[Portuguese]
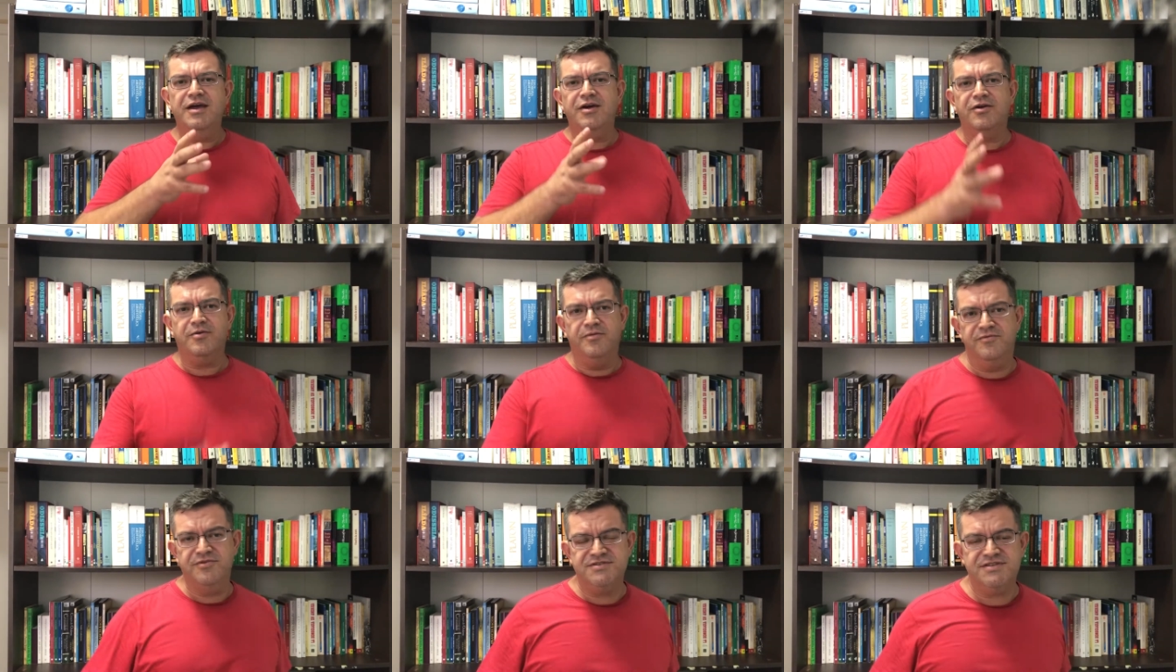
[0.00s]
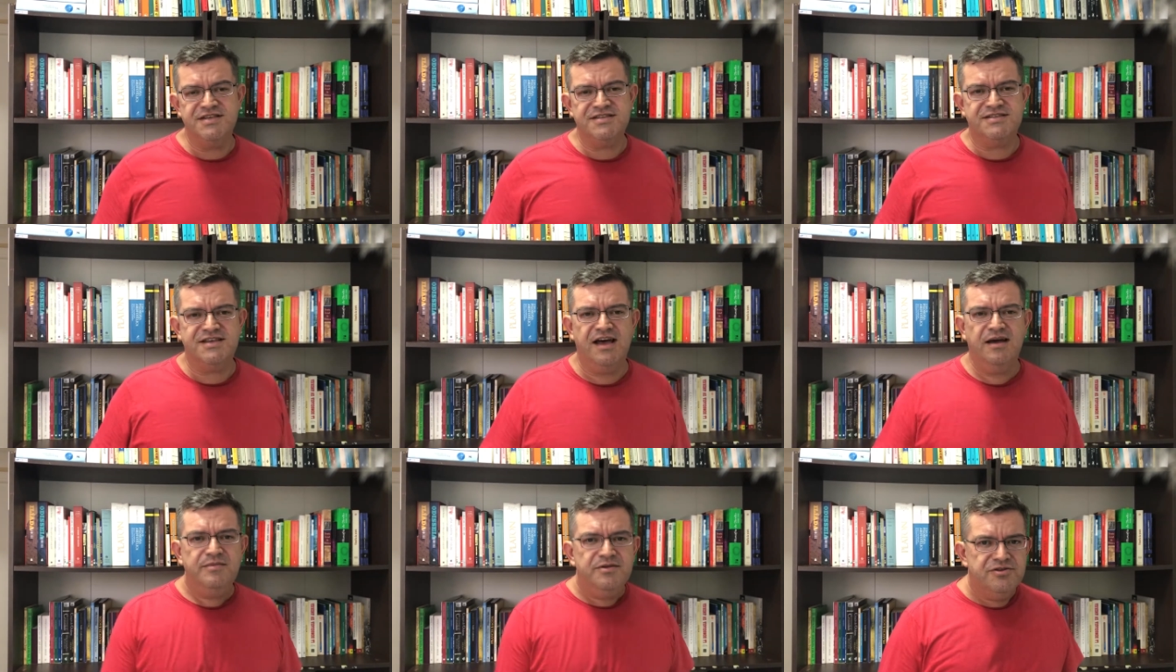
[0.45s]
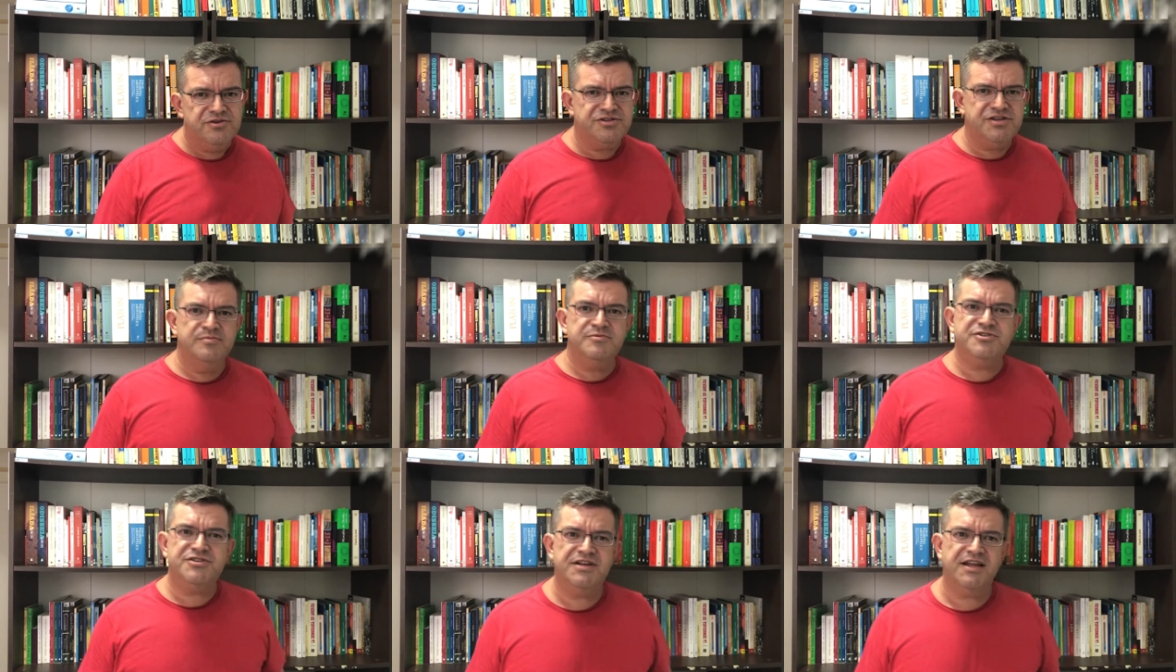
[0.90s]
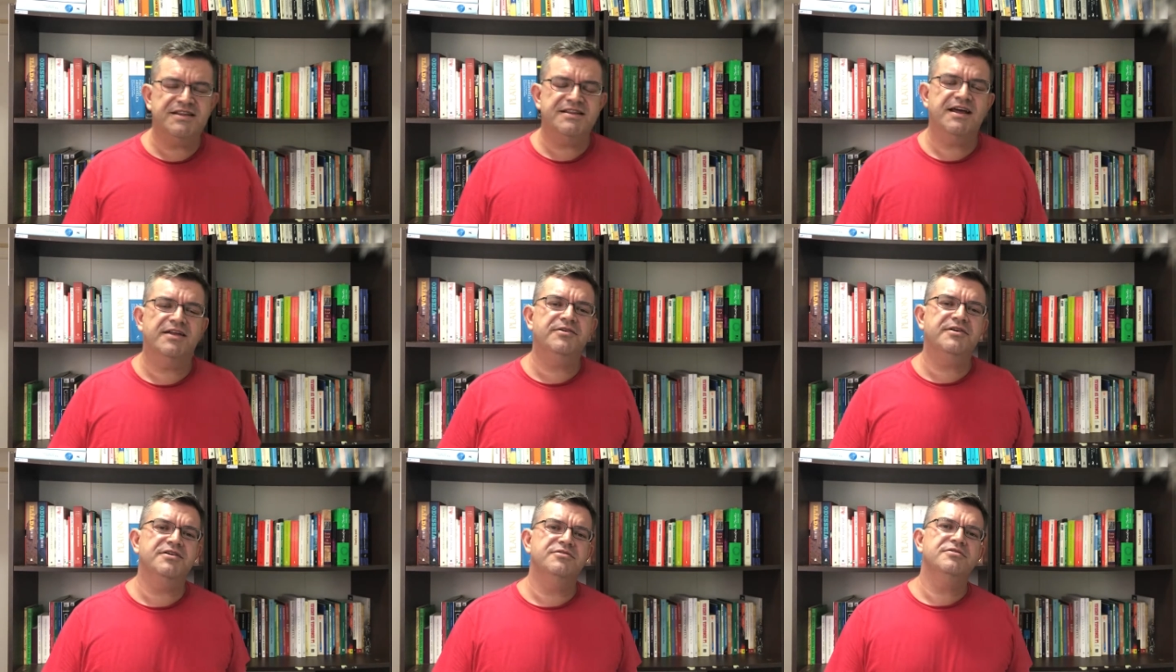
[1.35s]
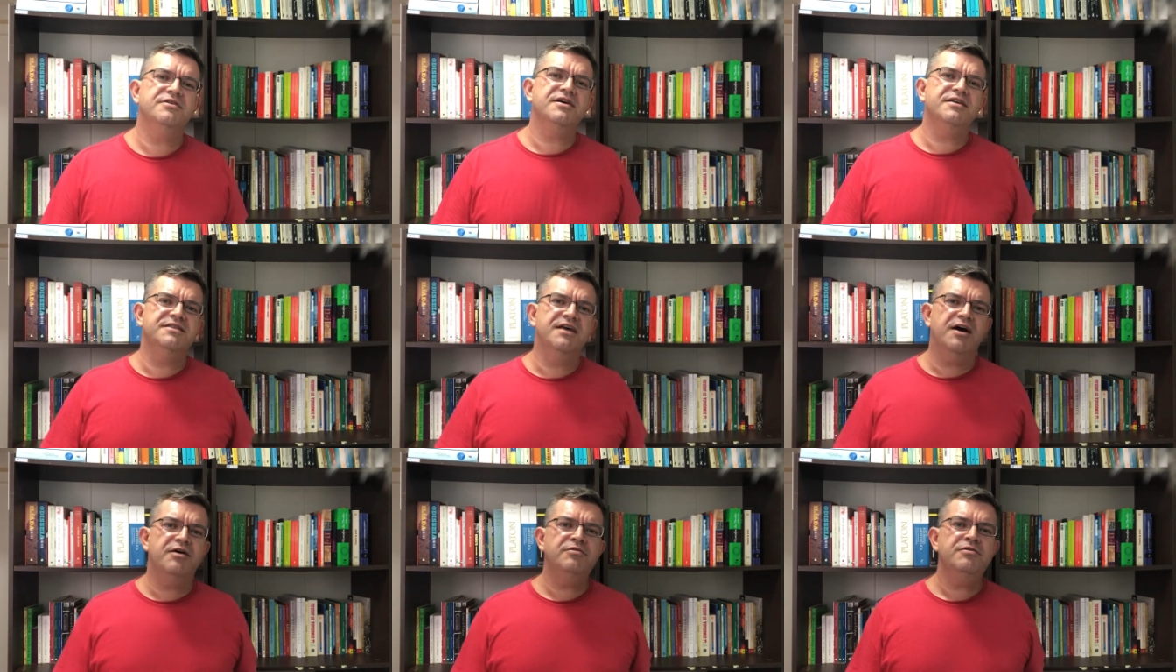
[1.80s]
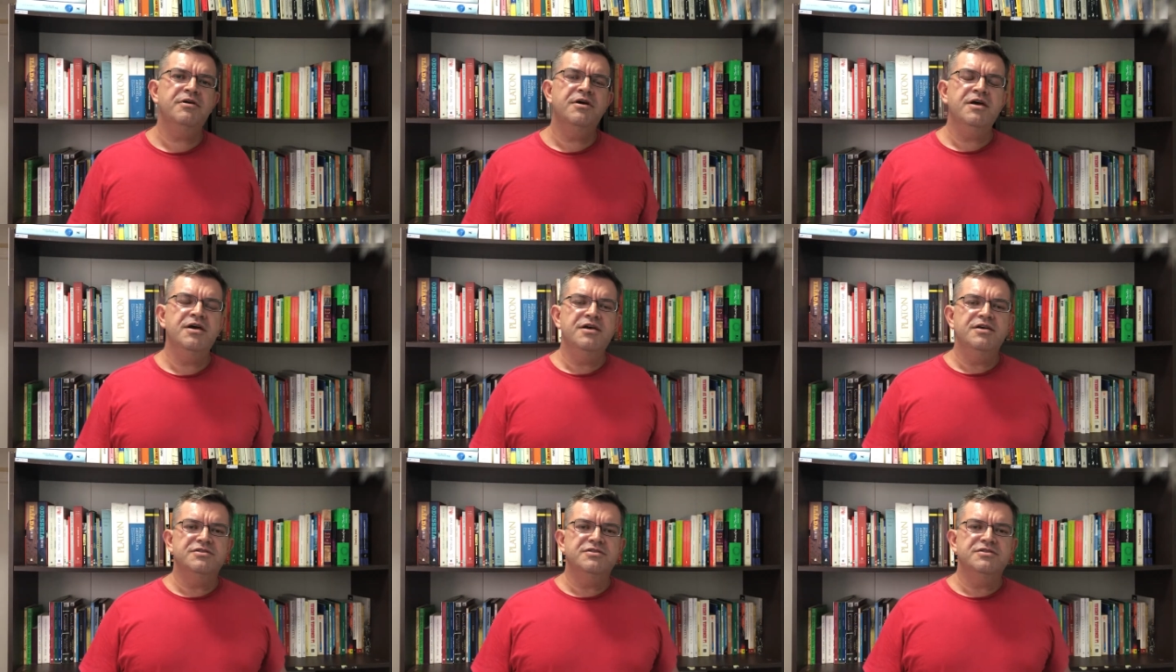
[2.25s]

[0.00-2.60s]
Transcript: Como você sabe, nós temos tratado aqui no canal